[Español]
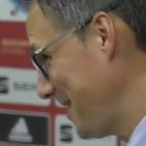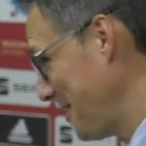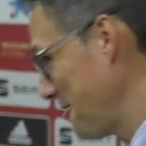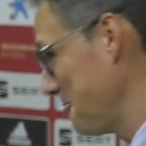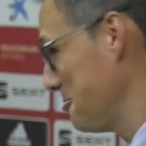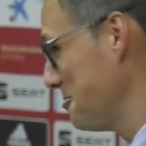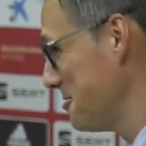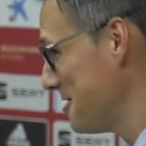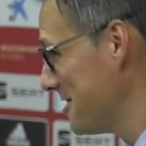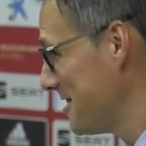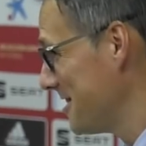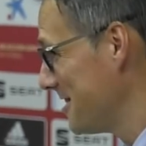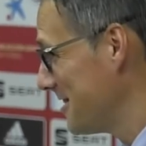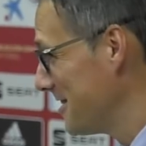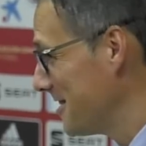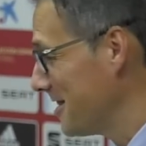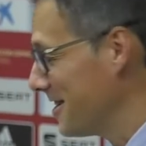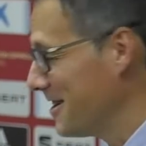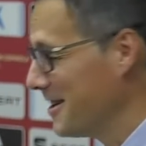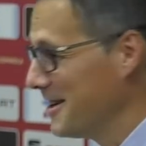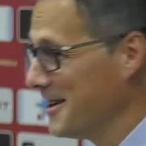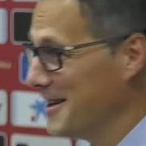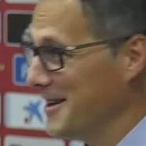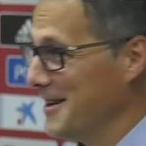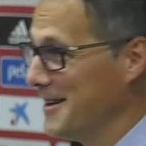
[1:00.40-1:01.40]
Aro
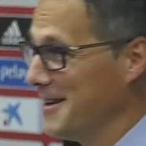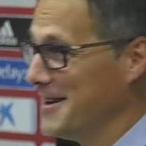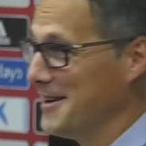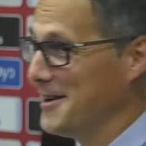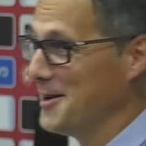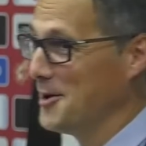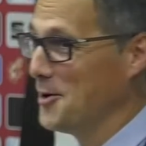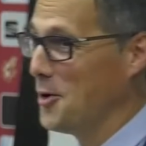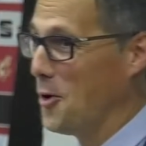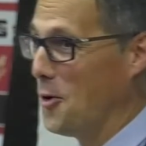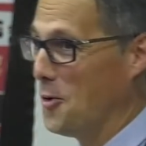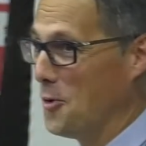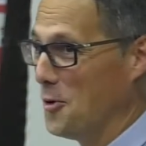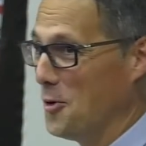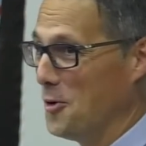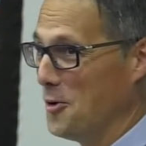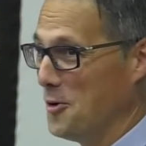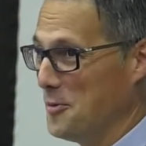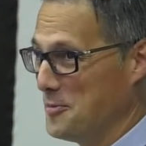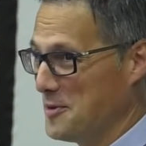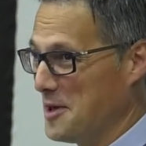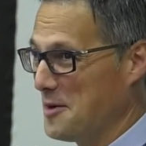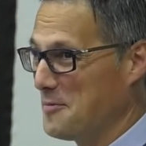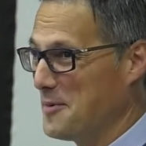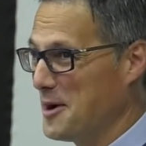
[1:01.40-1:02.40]
eh,
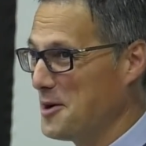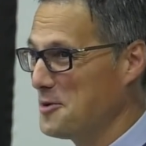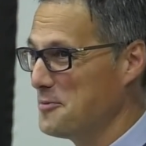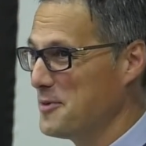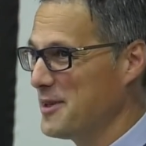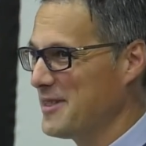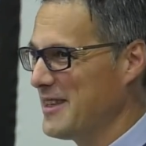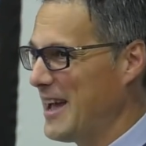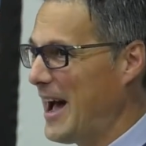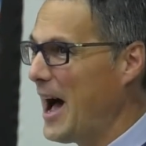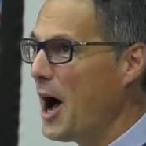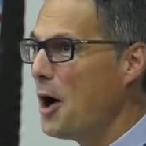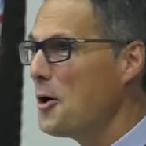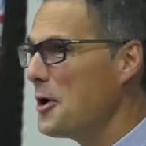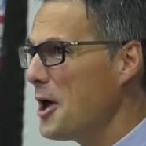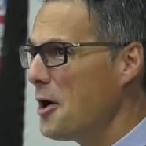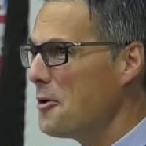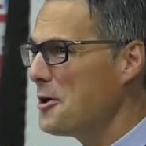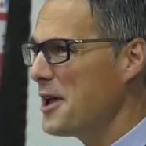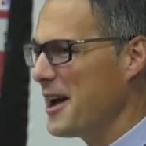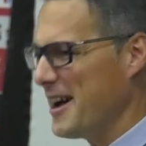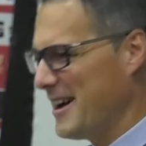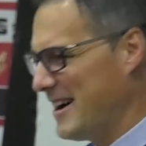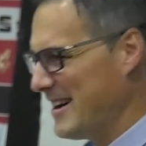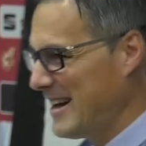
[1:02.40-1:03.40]
o mi hermano y me decía, ahora,
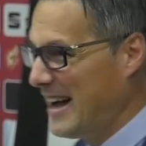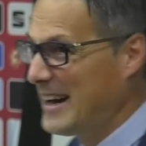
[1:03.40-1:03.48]
ahora,